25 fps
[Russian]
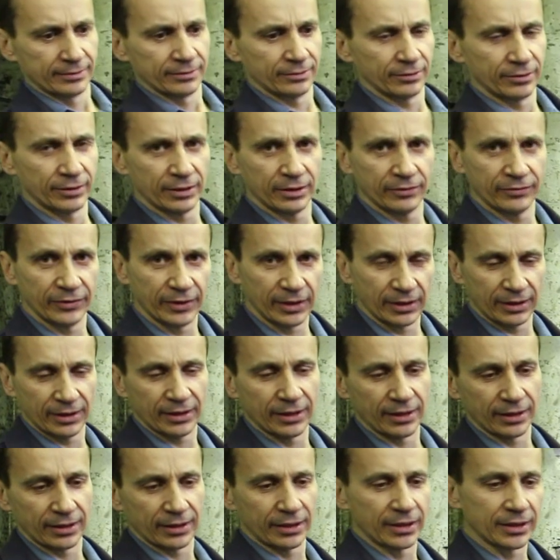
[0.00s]
Ну, это
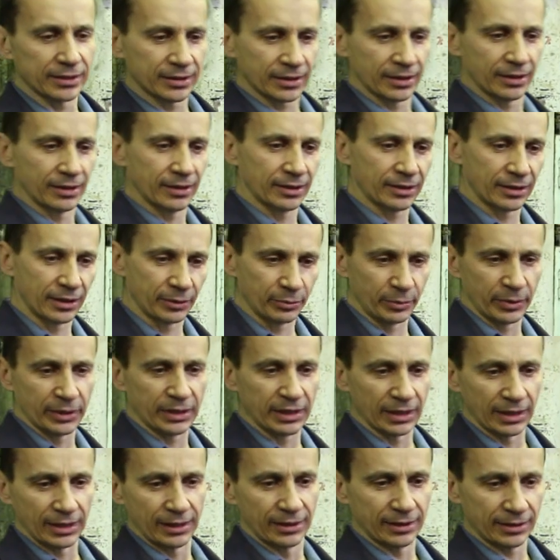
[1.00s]
водяная краска, а кроме
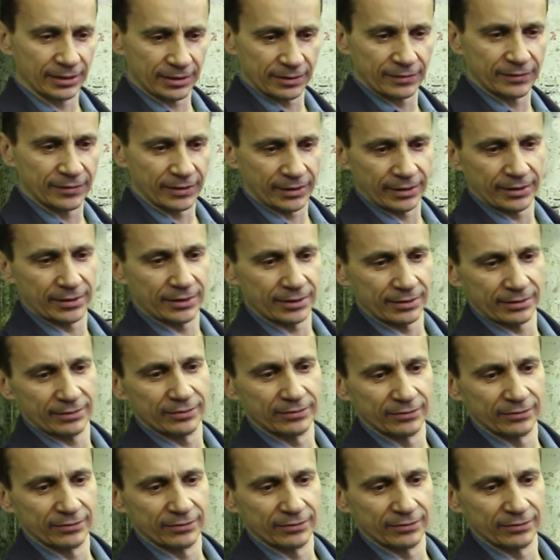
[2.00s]
металла называется.